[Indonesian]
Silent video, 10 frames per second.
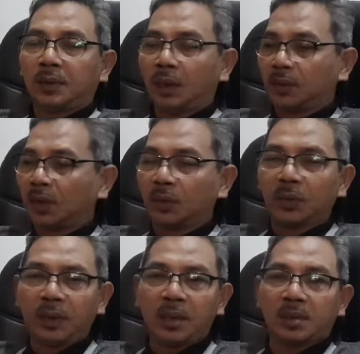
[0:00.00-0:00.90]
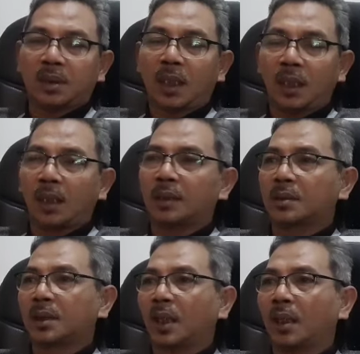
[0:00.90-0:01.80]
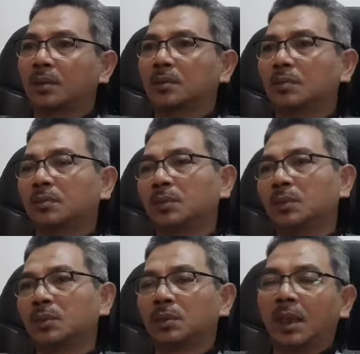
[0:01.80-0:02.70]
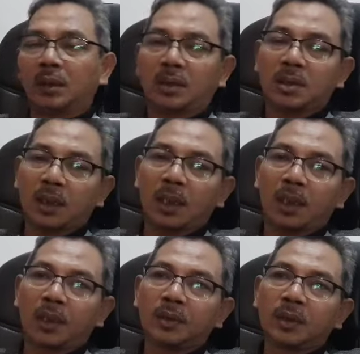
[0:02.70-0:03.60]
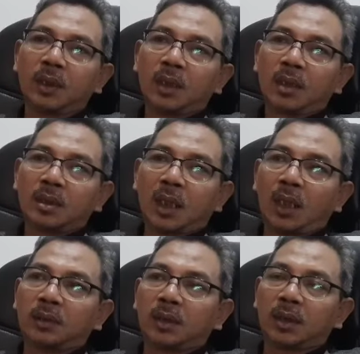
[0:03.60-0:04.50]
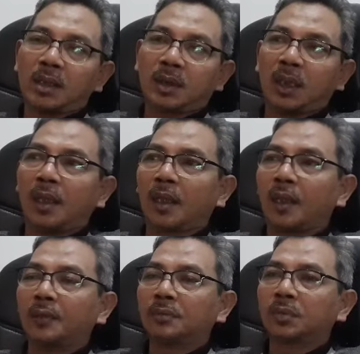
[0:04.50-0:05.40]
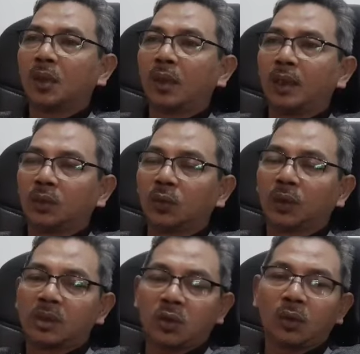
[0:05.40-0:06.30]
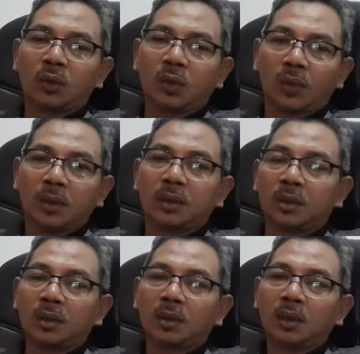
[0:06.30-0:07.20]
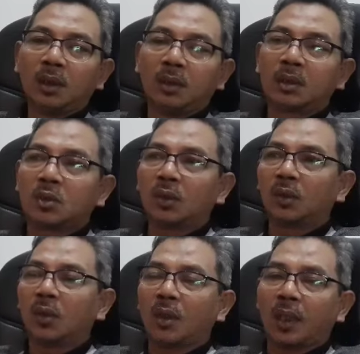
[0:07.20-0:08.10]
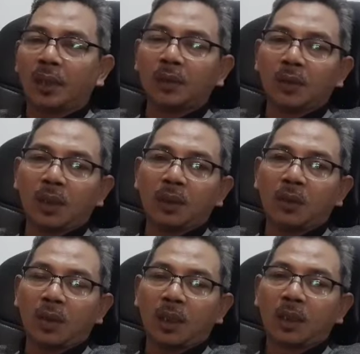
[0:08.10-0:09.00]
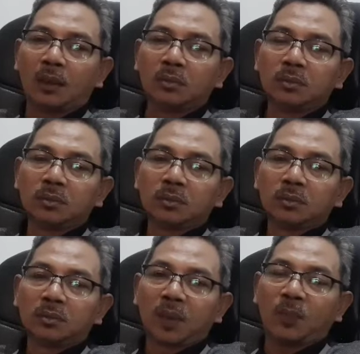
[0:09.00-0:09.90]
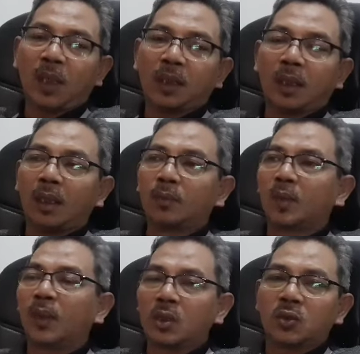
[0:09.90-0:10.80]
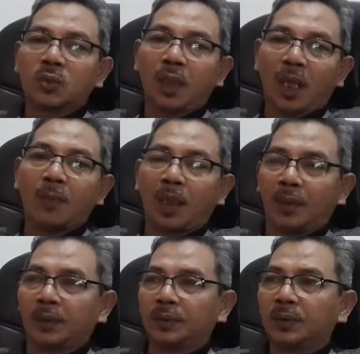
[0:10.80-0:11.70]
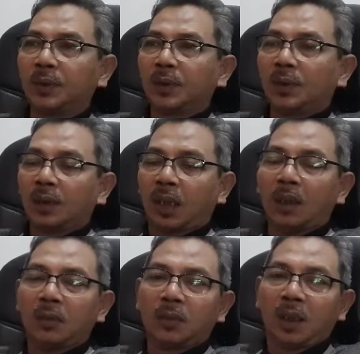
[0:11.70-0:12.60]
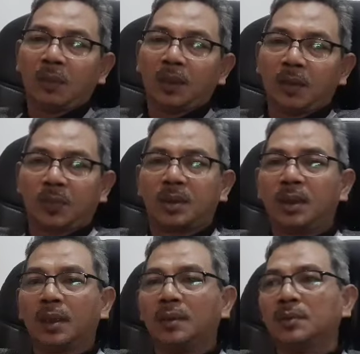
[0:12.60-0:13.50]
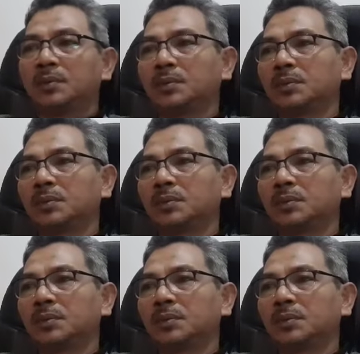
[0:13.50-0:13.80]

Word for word: Dan tentu ini sangat-sangat kita sesalkan, sangat kita sayangkan bahwa itu dicontohi, dicontohkan oleh orang yang berpakaian berbaju ulama. Kalau ulamanya begini,